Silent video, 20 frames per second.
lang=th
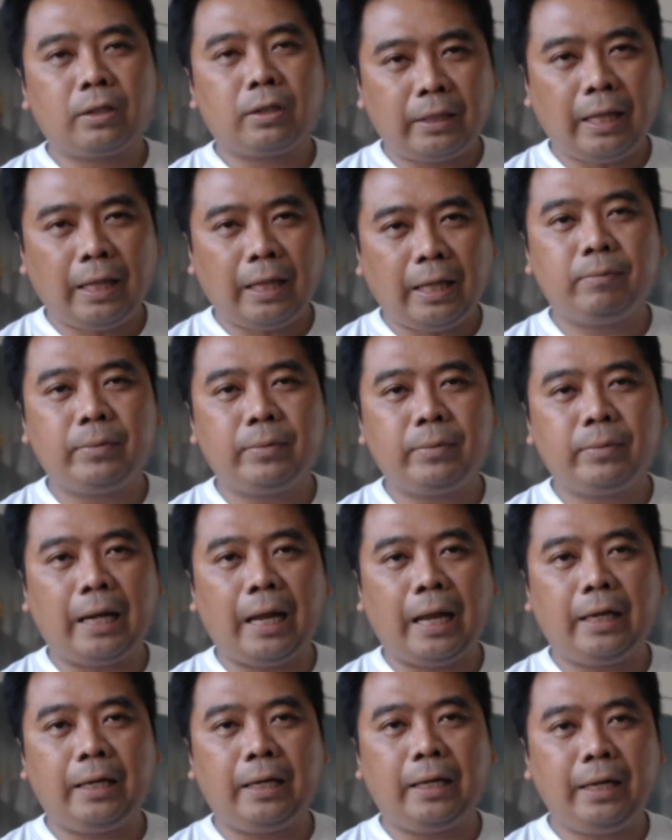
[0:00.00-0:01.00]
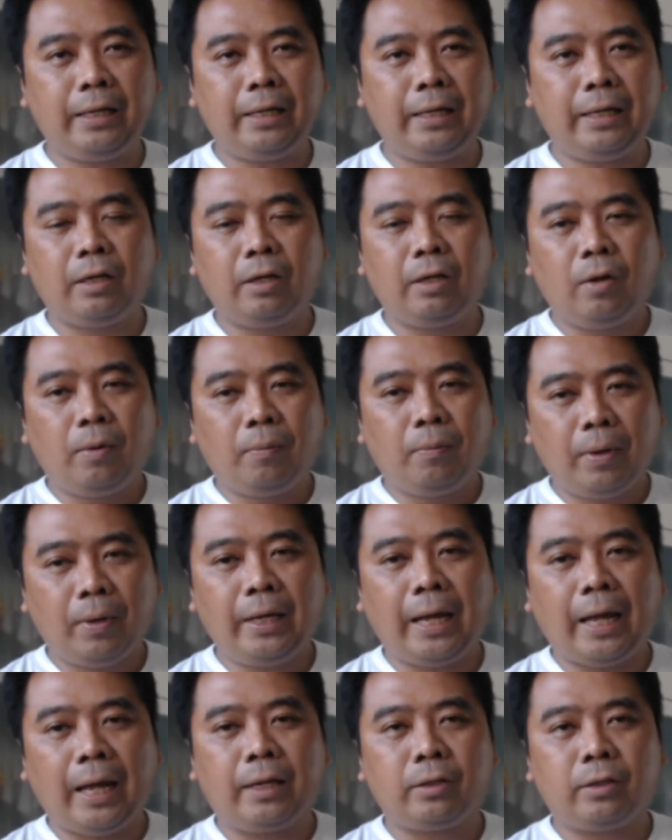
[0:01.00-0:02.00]
ทำอย่างไรให้พนัก
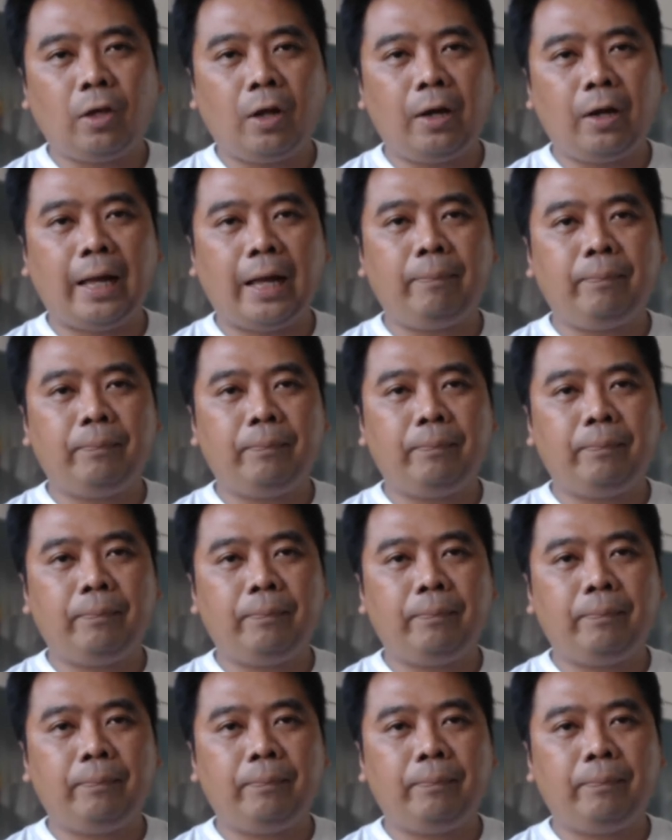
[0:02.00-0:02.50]
งานต้อนรับ